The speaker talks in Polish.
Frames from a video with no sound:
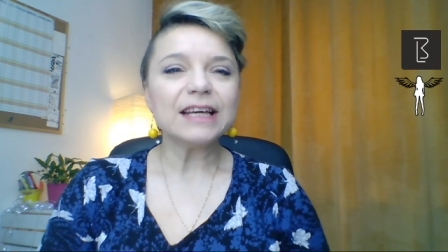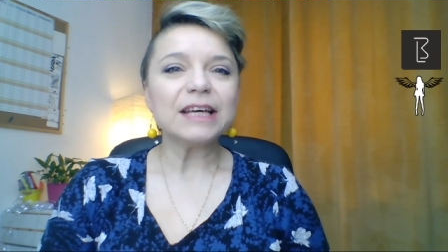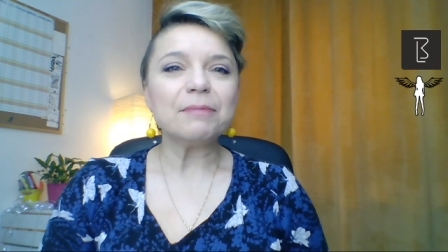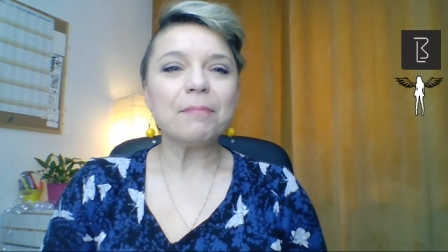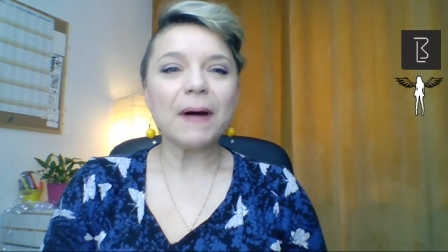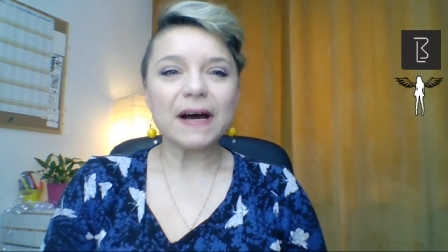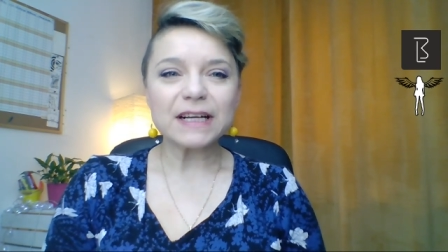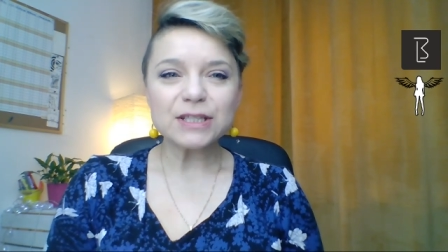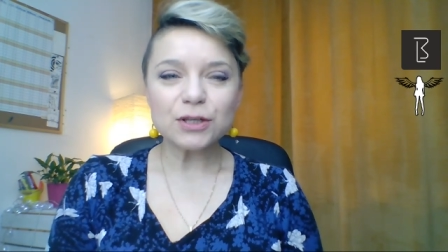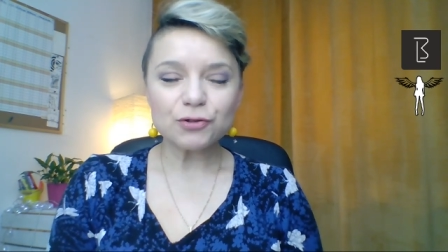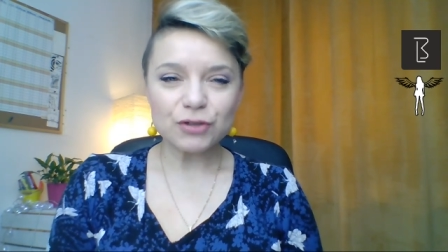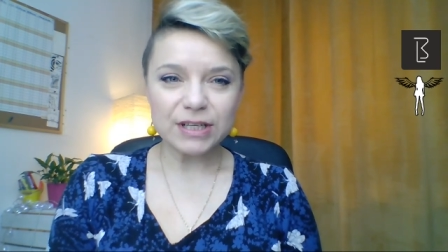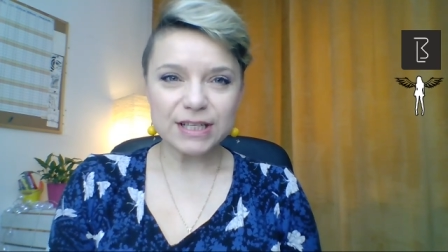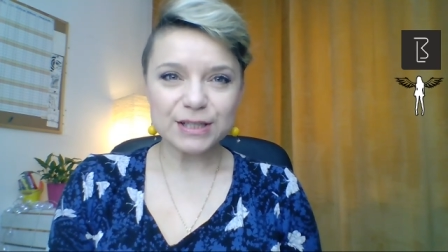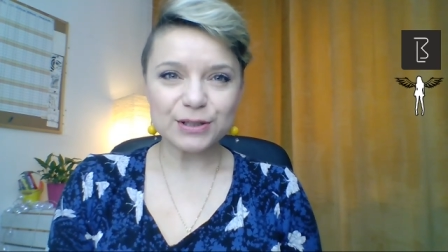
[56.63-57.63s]
i bardzo
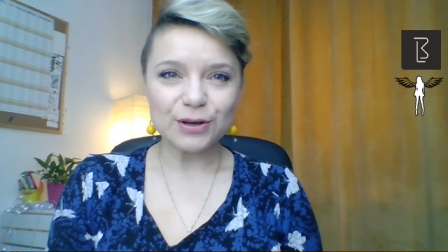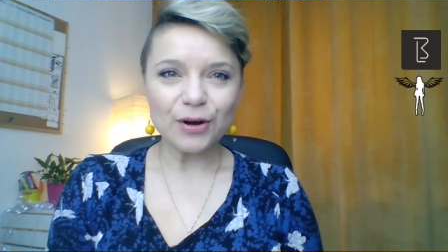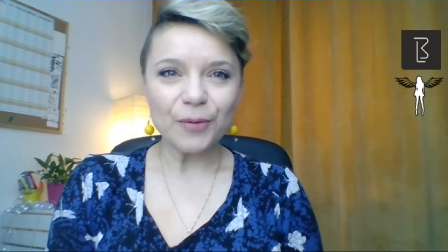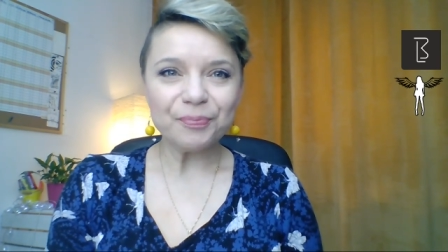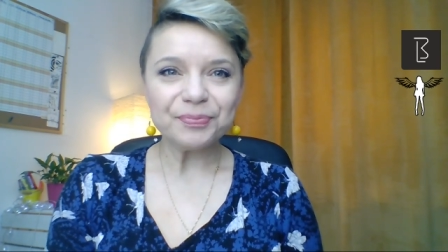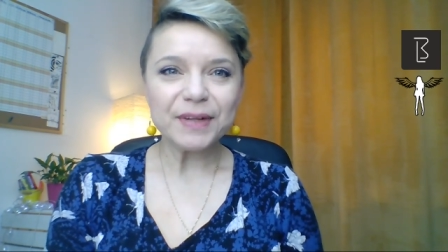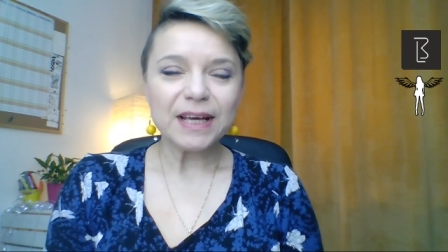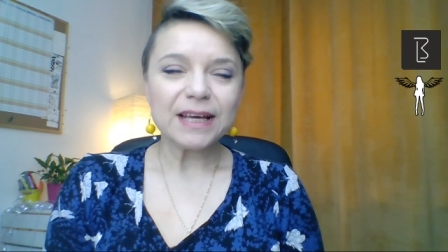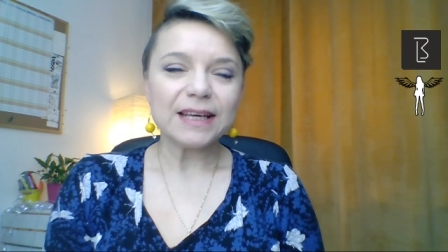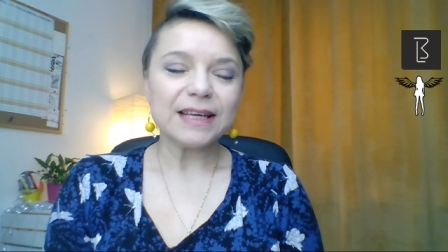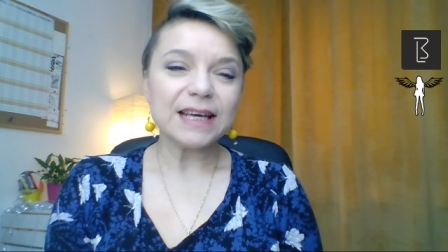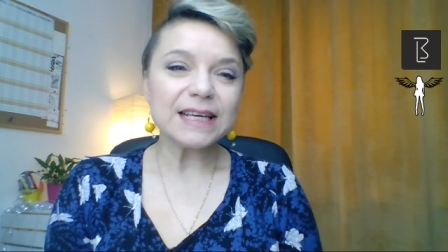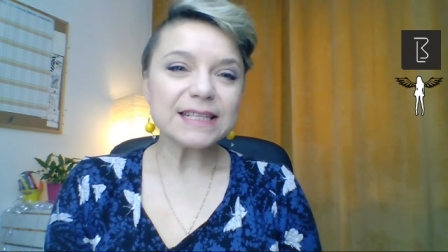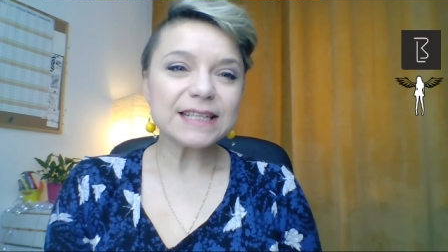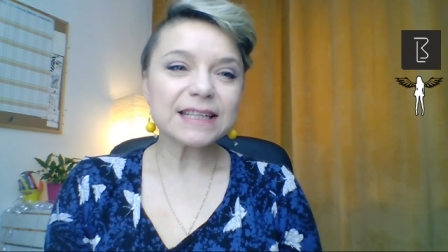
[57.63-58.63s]
często
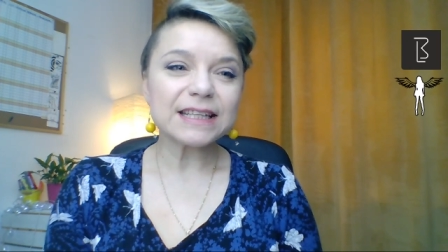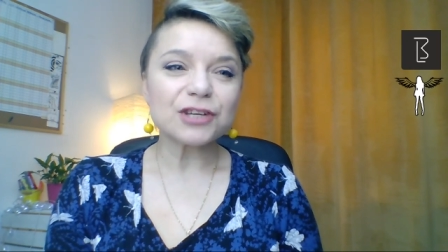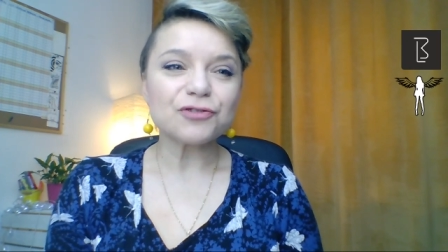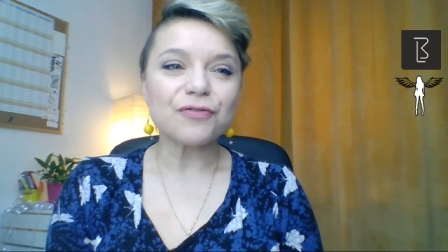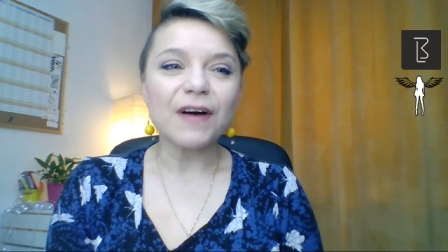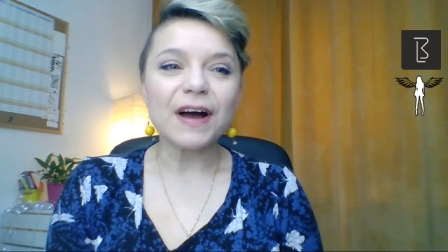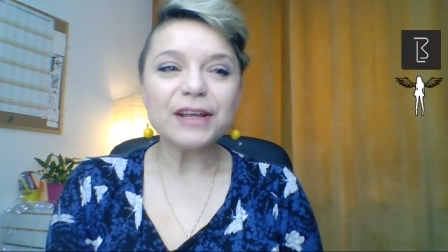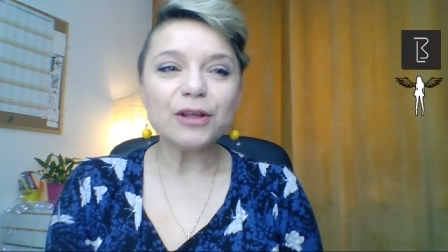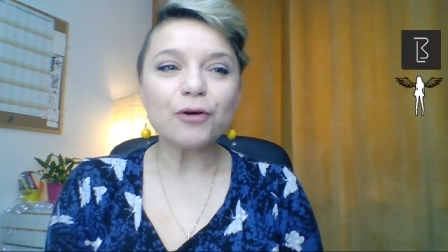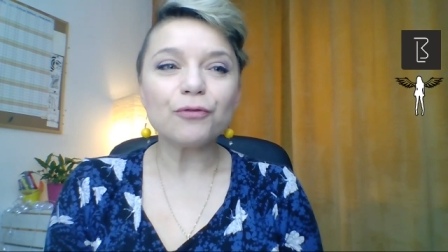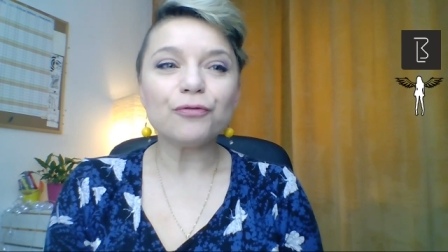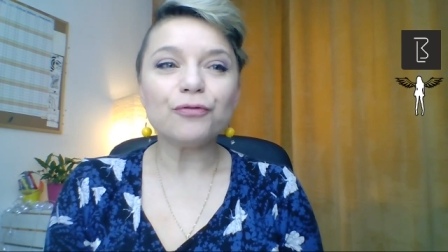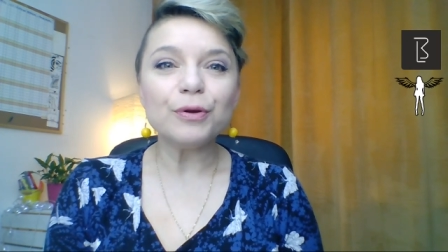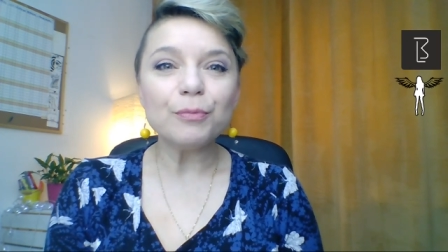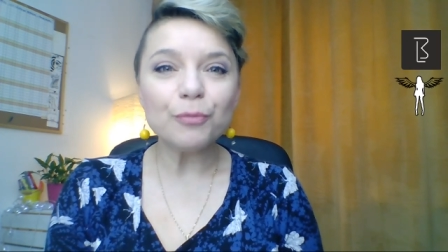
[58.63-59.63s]
jest też
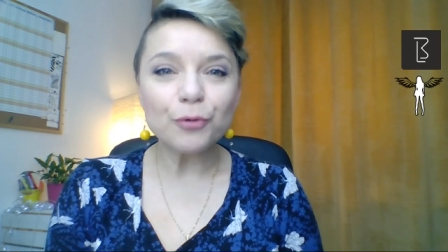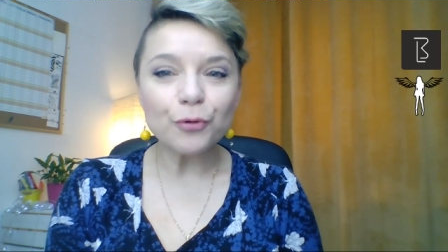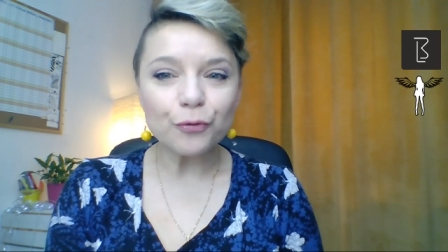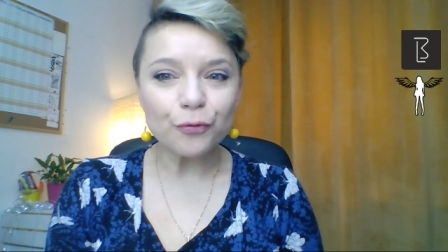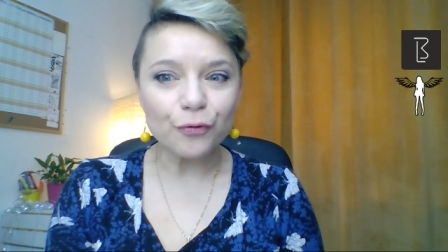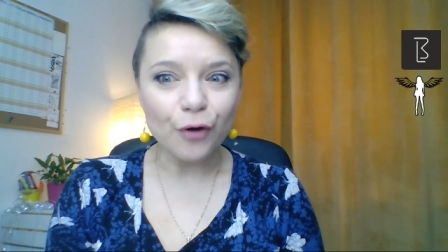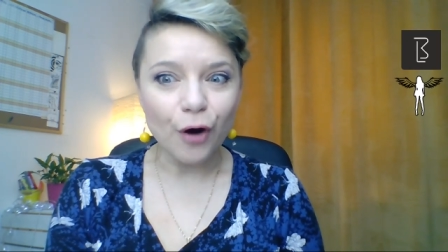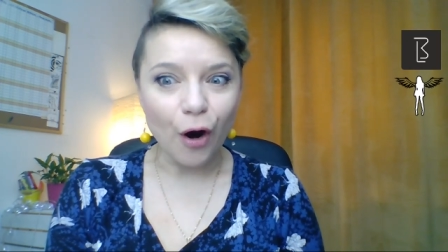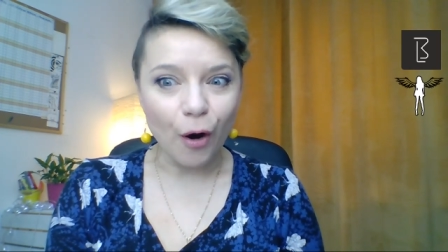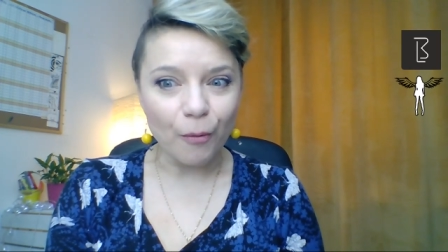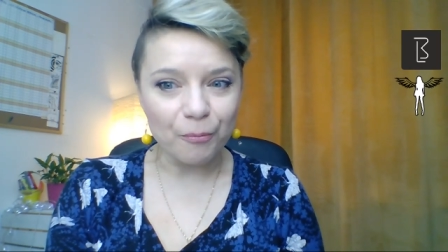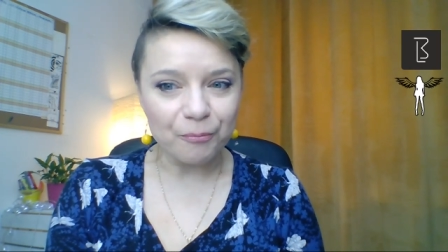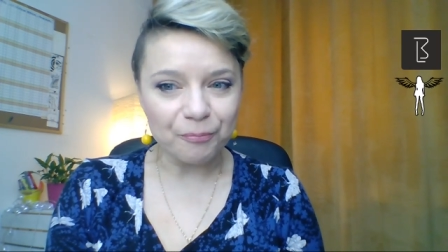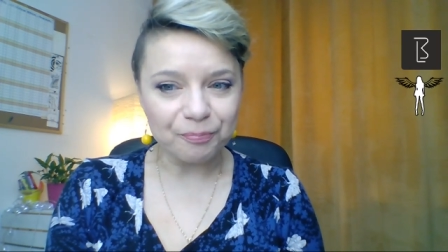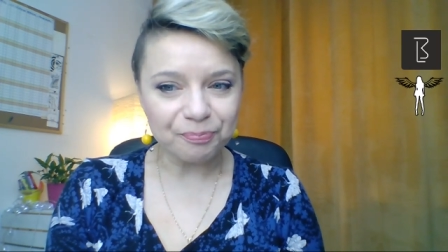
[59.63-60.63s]
fajną wymówką.